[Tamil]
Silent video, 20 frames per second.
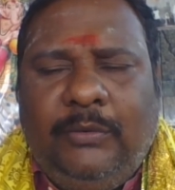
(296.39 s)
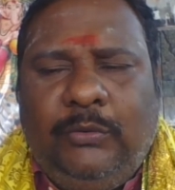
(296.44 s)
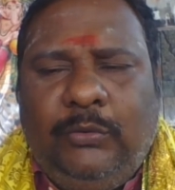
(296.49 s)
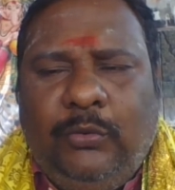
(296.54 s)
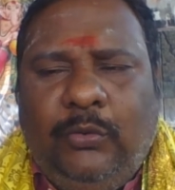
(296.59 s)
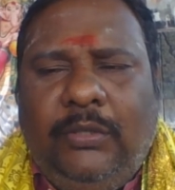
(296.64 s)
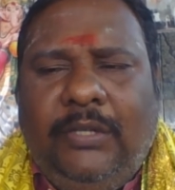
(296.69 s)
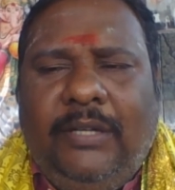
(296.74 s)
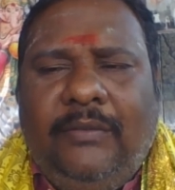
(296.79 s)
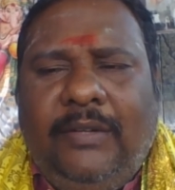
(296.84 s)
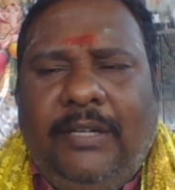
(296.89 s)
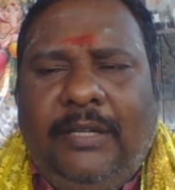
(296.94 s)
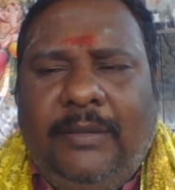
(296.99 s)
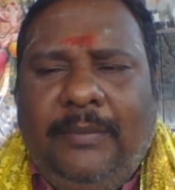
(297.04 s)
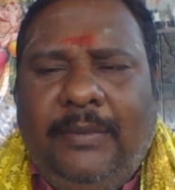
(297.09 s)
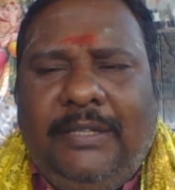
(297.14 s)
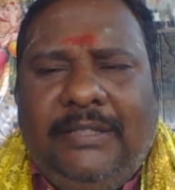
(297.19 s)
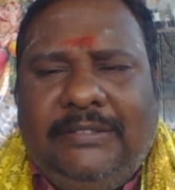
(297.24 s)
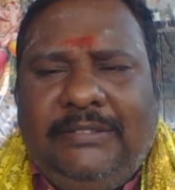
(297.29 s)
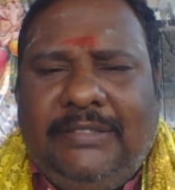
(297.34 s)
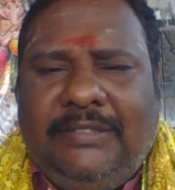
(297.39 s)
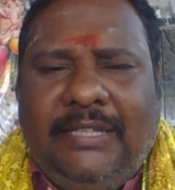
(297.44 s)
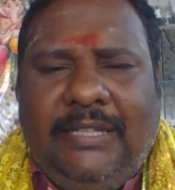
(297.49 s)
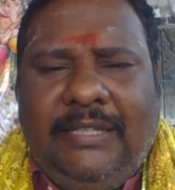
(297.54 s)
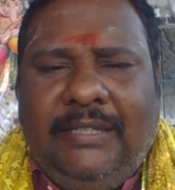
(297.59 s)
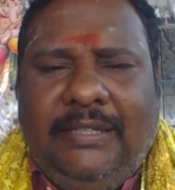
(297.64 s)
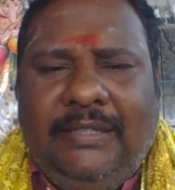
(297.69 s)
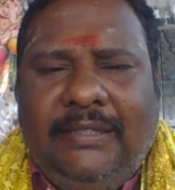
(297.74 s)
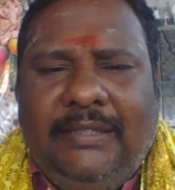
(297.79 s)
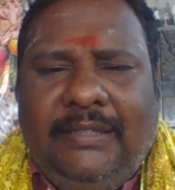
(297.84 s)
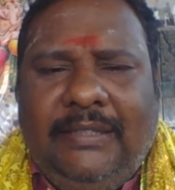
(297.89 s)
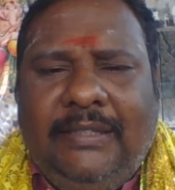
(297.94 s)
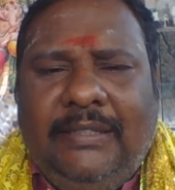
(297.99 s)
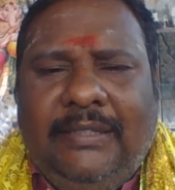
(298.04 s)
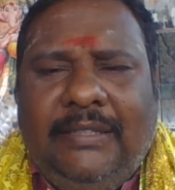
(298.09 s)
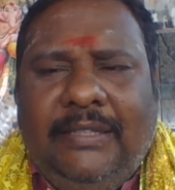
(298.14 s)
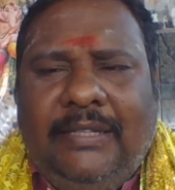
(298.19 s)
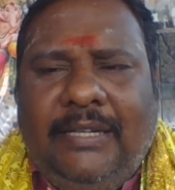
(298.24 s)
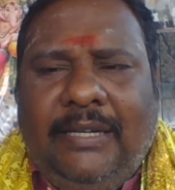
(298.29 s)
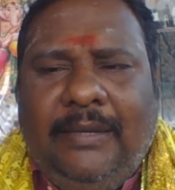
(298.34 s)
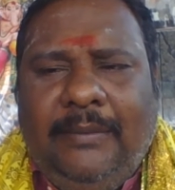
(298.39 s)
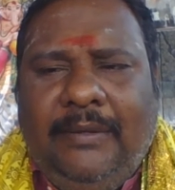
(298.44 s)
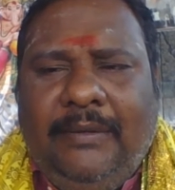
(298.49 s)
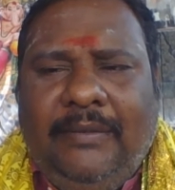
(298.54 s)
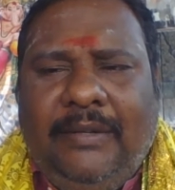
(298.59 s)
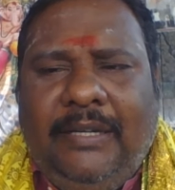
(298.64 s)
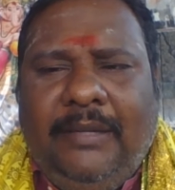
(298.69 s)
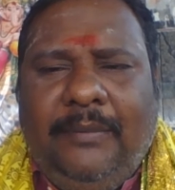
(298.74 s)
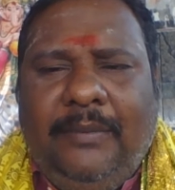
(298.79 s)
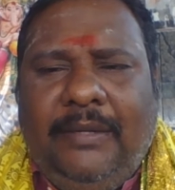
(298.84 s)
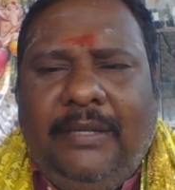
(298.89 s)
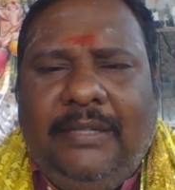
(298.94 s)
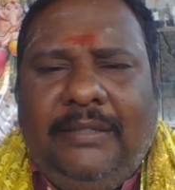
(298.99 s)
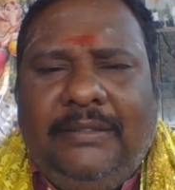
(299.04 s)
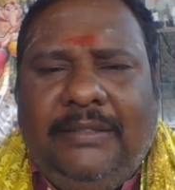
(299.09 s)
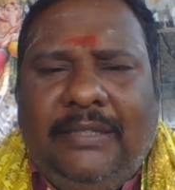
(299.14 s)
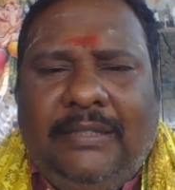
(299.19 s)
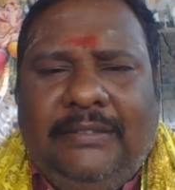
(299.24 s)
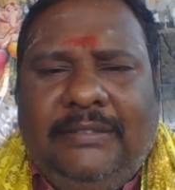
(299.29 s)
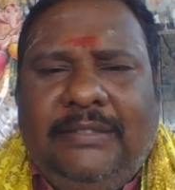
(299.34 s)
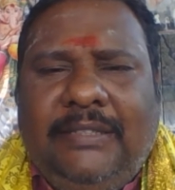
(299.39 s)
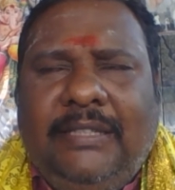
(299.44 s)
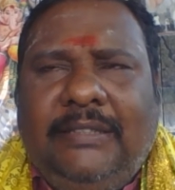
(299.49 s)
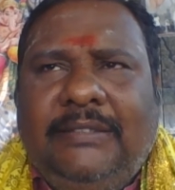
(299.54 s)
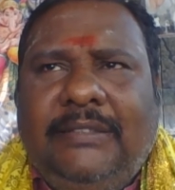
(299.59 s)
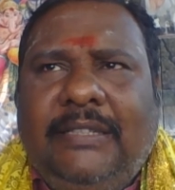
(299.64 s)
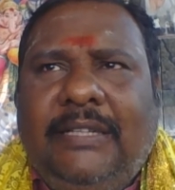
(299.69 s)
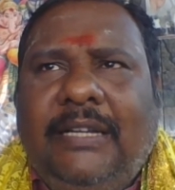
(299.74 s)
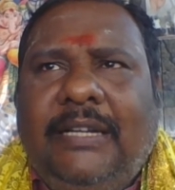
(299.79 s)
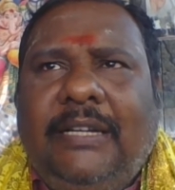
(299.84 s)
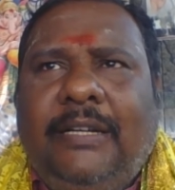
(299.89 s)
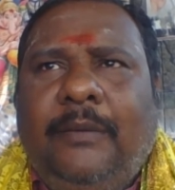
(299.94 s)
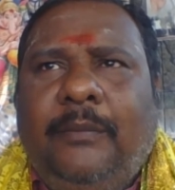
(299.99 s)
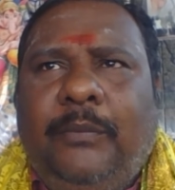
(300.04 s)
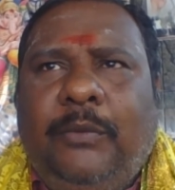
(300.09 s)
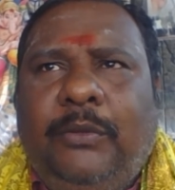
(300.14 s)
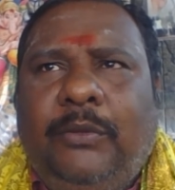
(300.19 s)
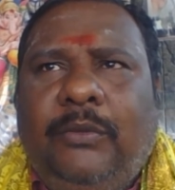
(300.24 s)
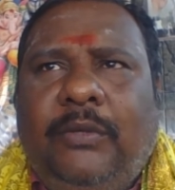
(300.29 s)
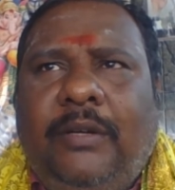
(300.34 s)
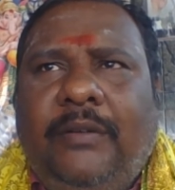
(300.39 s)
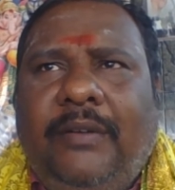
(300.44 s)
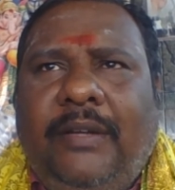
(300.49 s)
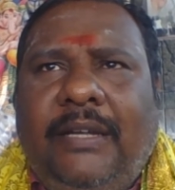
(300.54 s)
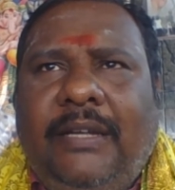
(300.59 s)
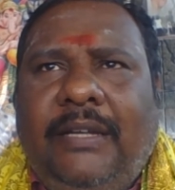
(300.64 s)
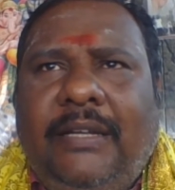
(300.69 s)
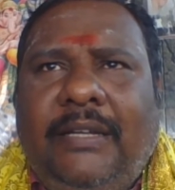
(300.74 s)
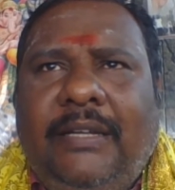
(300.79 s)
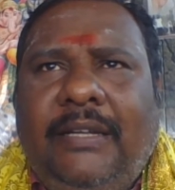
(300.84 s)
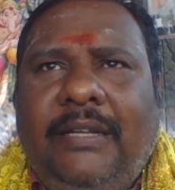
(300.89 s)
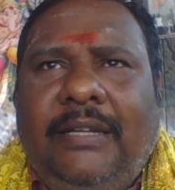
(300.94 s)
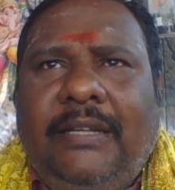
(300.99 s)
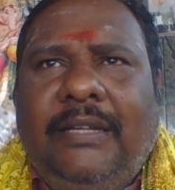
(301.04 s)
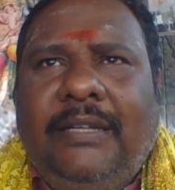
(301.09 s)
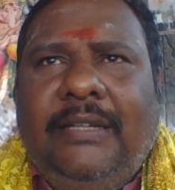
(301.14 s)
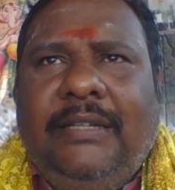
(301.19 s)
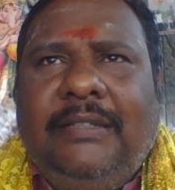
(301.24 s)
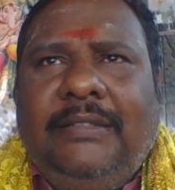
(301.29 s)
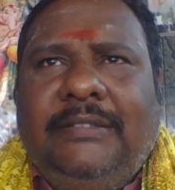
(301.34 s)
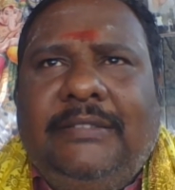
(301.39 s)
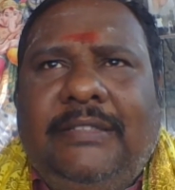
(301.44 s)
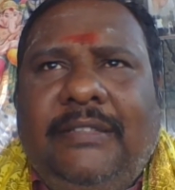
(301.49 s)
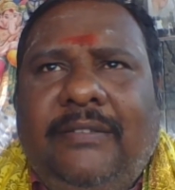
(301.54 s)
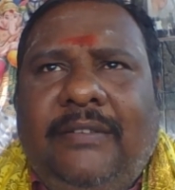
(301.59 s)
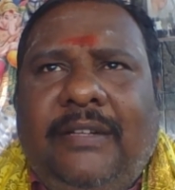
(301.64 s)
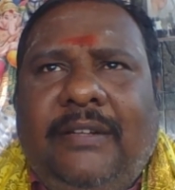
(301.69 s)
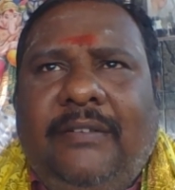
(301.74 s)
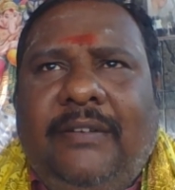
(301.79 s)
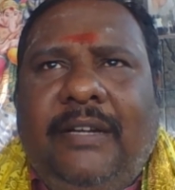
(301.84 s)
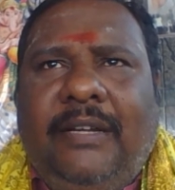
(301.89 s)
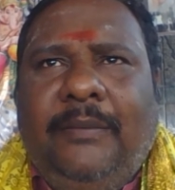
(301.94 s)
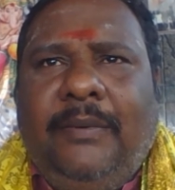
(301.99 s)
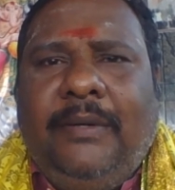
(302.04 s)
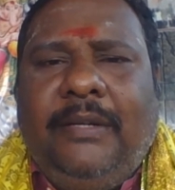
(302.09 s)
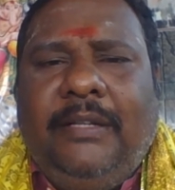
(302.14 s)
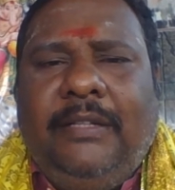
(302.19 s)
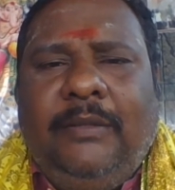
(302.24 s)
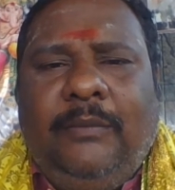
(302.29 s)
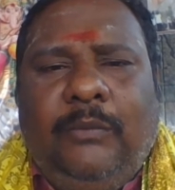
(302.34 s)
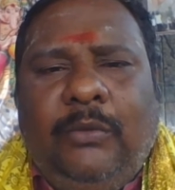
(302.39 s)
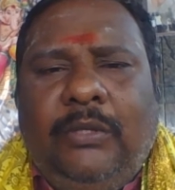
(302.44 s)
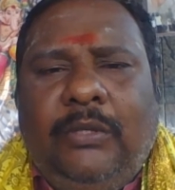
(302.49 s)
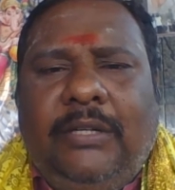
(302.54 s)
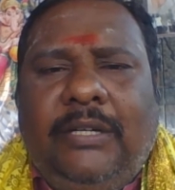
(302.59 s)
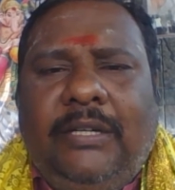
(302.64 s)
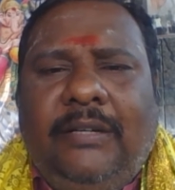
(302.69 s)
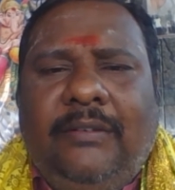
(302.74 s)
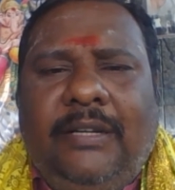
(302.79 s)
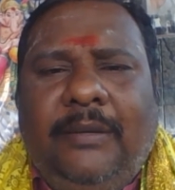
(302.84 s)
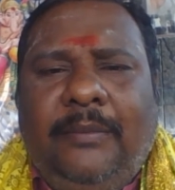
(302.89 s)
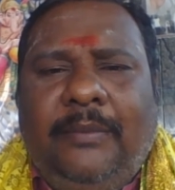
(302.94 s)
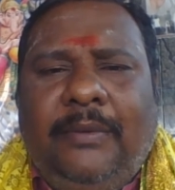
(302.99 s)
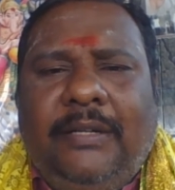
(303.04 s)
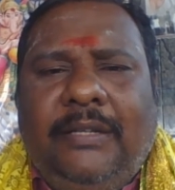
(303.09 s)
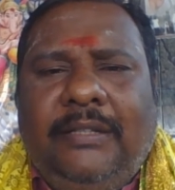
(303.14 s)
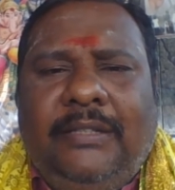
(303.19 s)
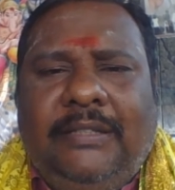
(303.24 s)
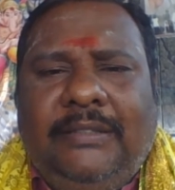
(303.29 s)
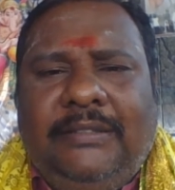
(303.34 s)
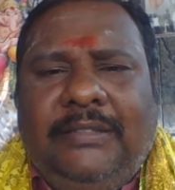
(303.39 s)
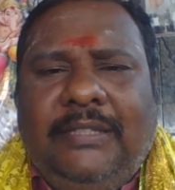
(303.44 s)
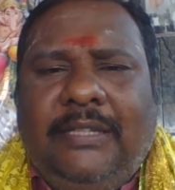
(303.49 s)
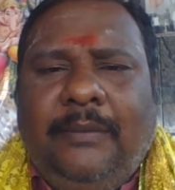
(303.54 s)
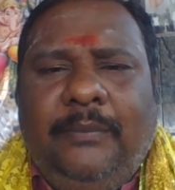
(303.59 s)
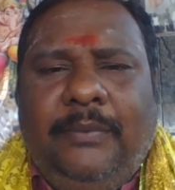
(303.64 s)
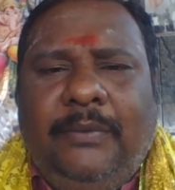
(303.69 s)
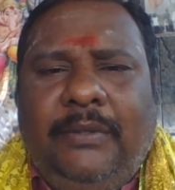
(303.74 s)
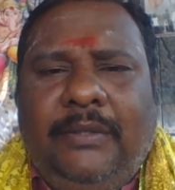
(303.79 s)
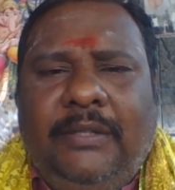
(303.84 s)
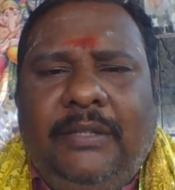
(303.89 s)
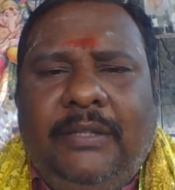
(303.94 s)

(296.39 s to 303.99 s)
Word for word: சூரியன் வழிபட்ட ஸ்தலங்கள் அப்படின்னு வழிபடலாம் தனுசு ராசிக்காரங்க பொதுவாகவே சிவனை வழிபடுறது முருகனை வழிபடுறது தான் சிறப்பு